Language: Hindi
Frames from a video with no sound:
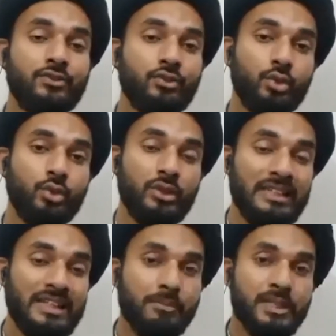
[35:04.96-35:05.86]
इस
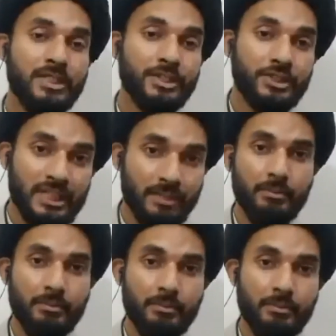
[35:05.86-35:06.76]
दुनिया में जितनी भी
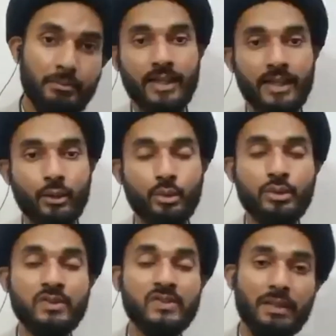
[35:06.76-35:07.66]
मुखात हैं उन
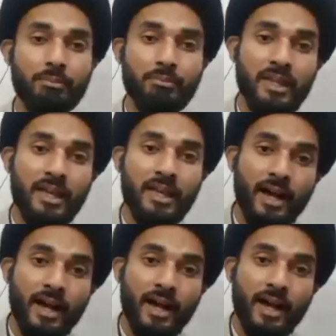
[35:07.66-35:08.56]
सब में
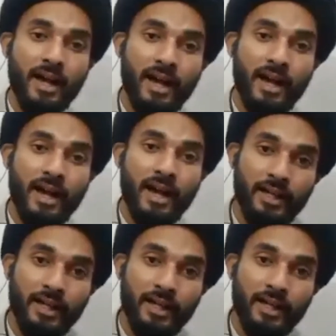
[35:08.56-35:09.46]

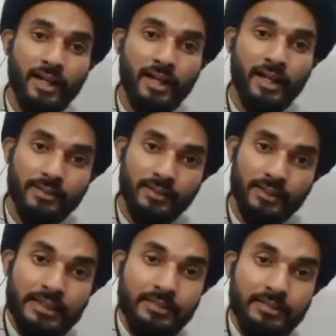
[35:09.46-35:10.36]

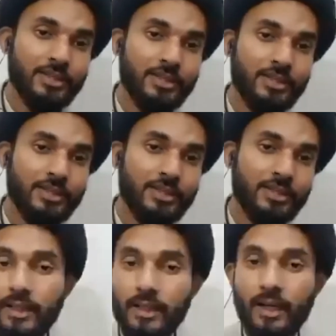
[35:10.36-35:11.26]
आलातरीन दर्ज हैं
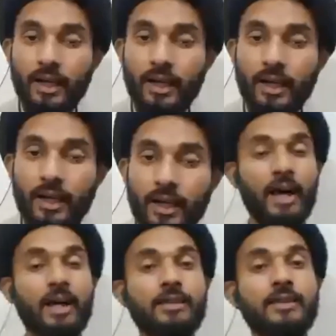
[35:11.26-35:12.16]
लेकिन
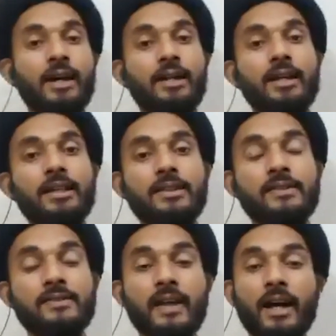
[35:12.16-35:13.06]
अल्लाह
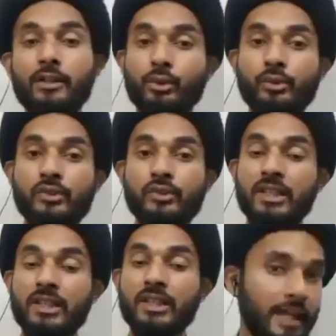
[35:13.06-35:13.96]
ताला की ज़ात
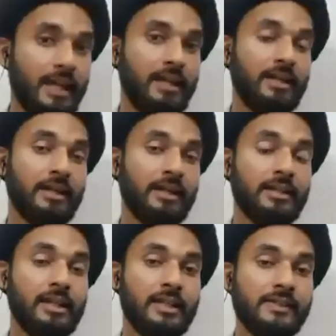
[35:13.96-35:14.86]
उनकी खालिक
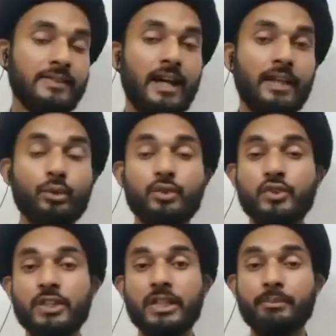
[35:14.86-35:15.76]
है अल्लाह ताला की
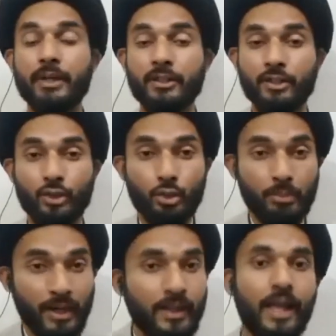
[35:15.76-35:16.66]
ज़ात उनसे
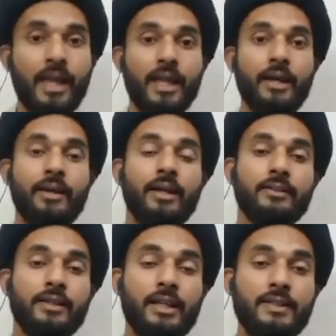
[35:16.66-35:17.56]
बरतर उबाला है
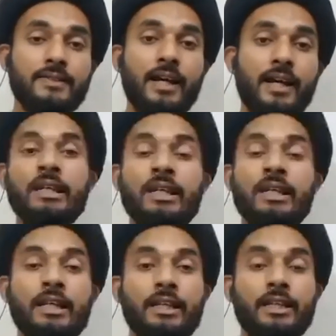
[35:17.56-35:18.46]
अल्लाह ताला की ज़ात ही
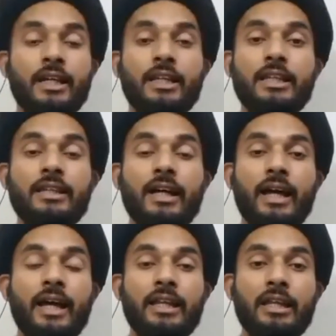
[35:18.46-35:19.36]
यानी
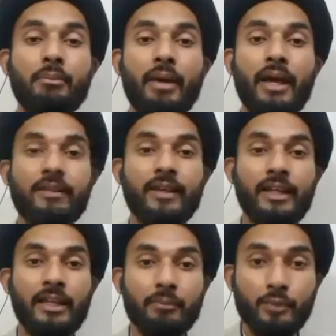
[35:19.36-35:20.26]
अहले बैत
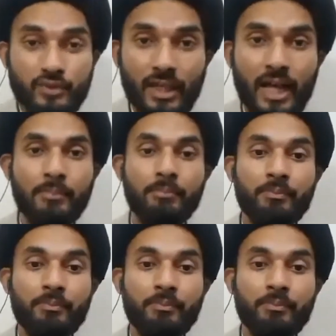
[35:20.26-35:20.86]
अलहसलाम